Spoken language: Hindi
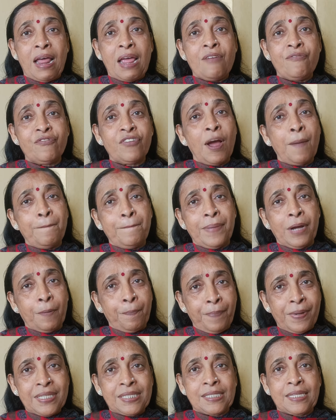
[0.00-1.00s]
लाइफ का
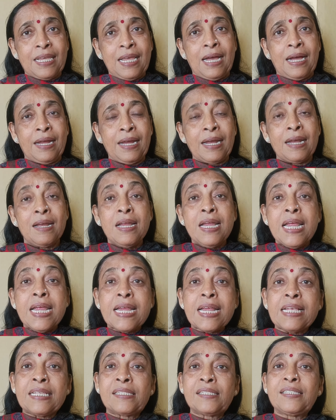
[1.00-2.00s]
पर्पस क्या है
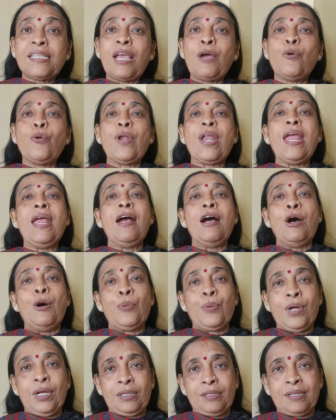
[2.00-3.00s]
इससे उन्हें
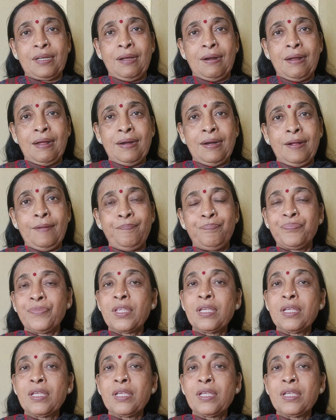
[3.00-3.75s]
अवगत कराना